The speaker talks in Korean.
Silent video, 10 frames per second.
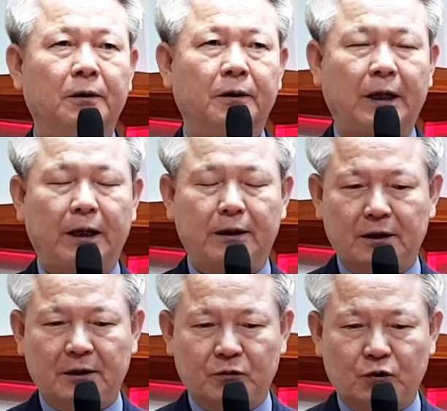
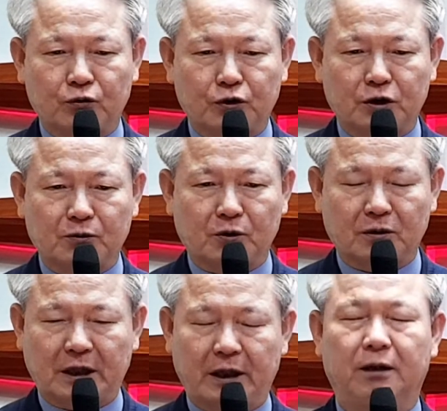하나님 중심으로
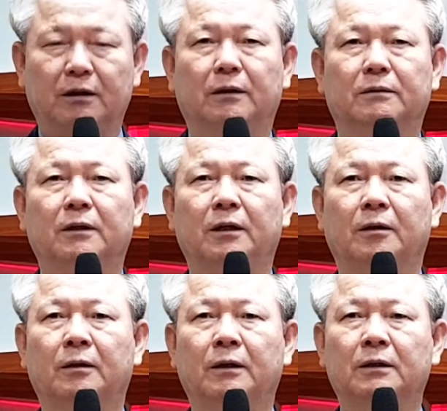가야 되는데
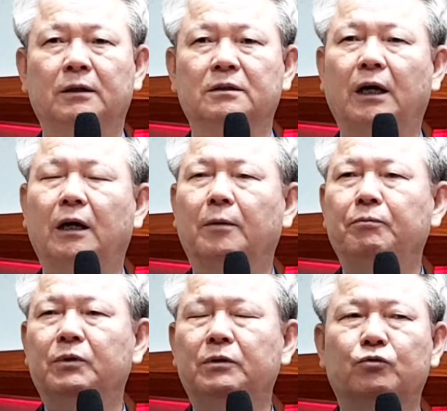이
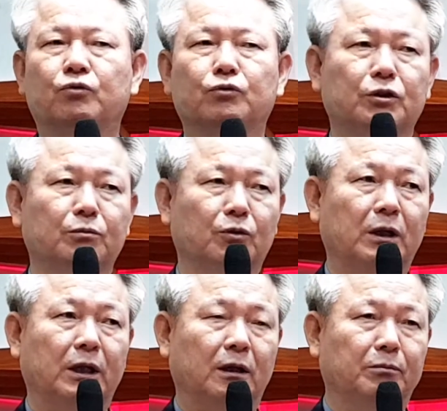사람들 중심으로
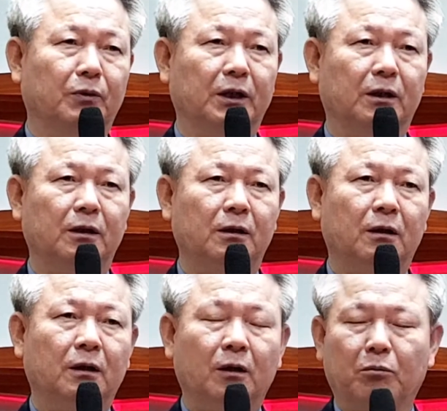가다 보니까
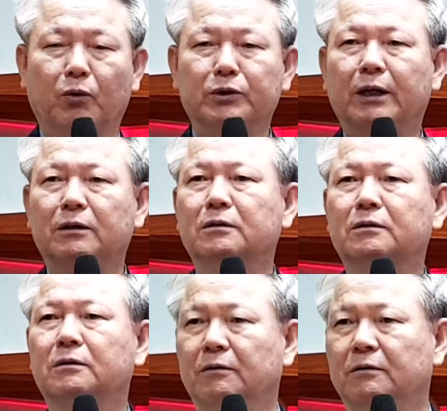모양은
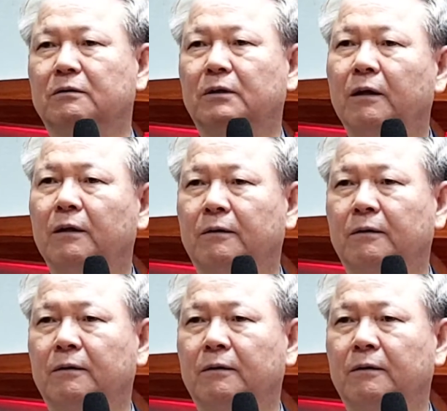그럴듯해요.